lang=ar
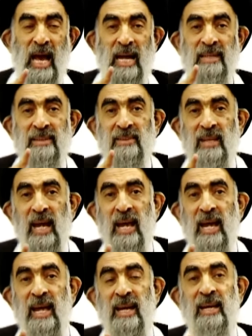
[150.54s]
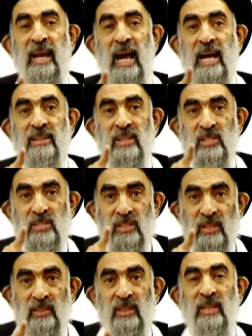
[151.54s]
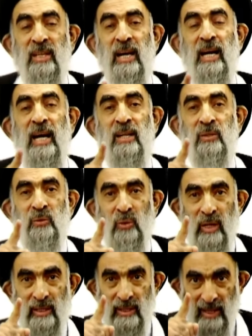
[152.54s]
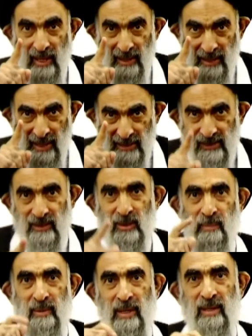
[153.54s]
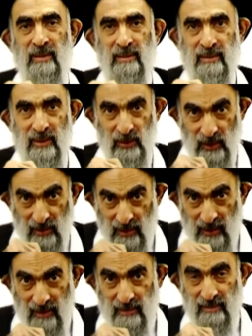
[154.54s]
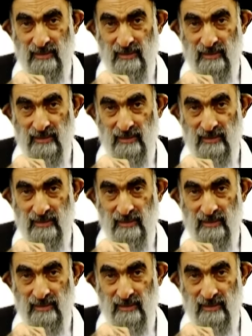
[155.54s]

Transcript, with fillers: أنت لا تستطيع أن تغير الناس جميعا تستطيع